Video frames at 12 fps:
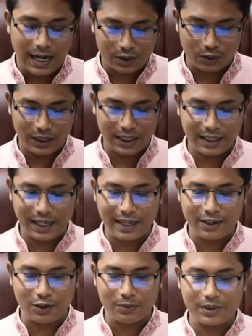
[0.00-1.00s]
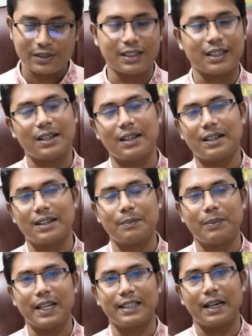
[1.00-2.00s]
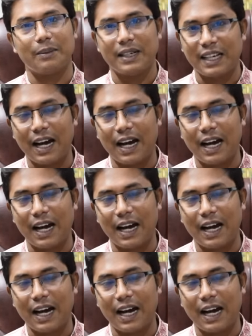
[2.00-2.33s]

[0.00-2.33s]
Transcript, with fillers: আসলে এই কমেন্টসের রিপ্লাইতে আমি